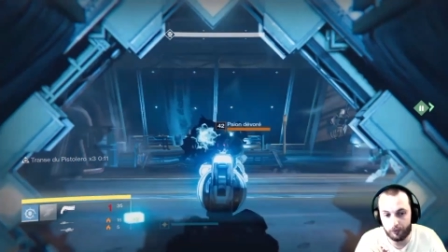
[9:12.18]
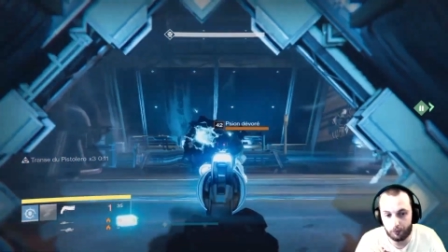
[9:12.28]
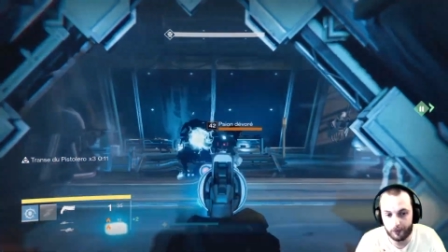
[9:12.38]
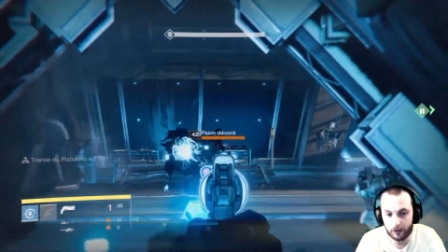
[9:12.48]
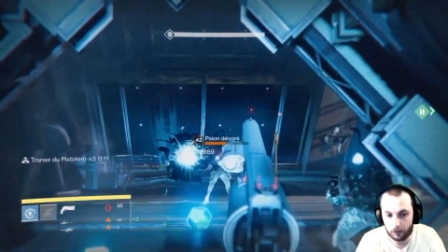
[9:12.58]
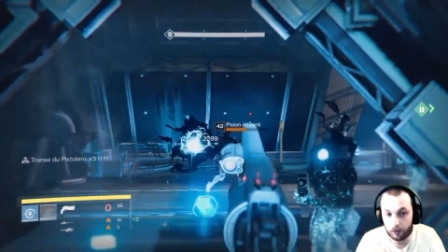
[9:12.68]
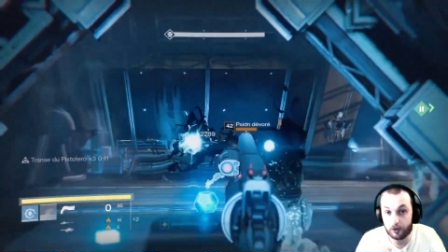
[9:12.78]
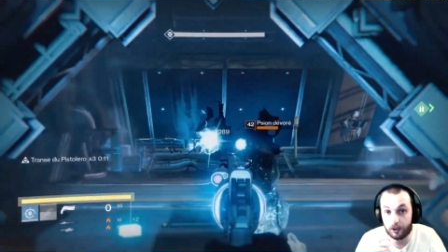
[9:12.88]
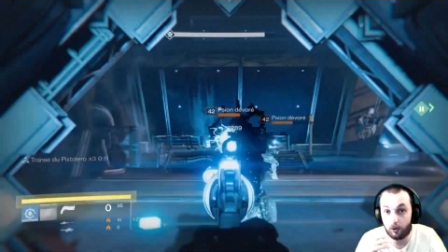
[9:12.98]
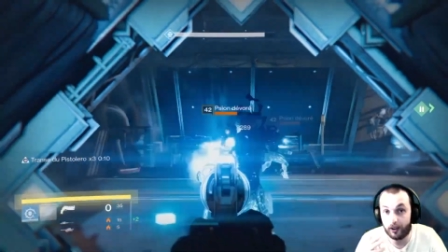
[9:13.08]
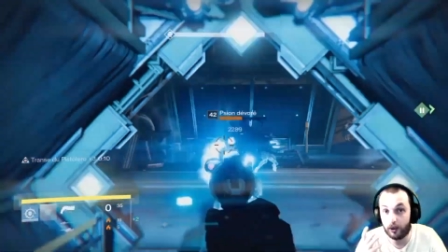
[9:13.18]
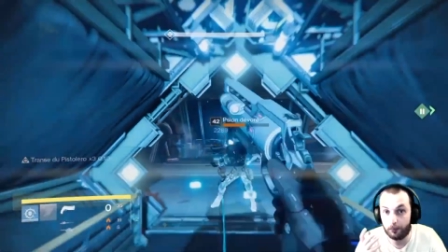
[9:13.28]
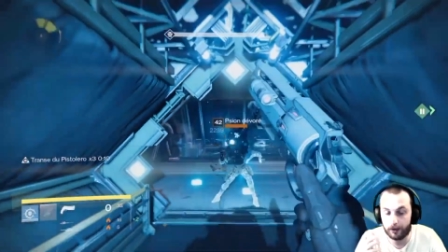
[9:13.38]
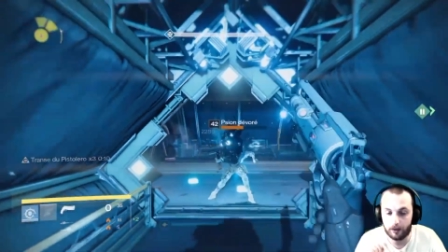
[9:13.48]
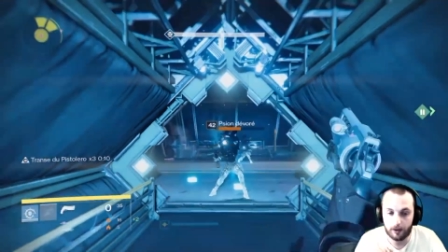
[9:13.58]
euh, en PVP à cause de cette
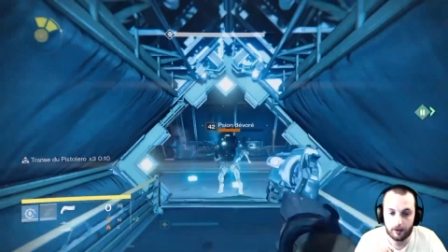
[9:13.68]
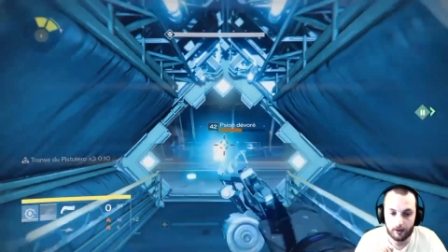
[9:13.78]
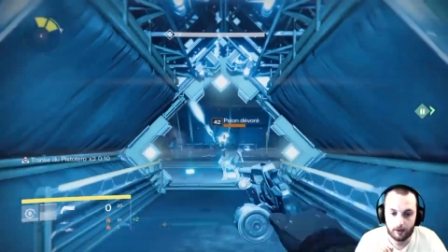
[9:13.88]
grenade de merde.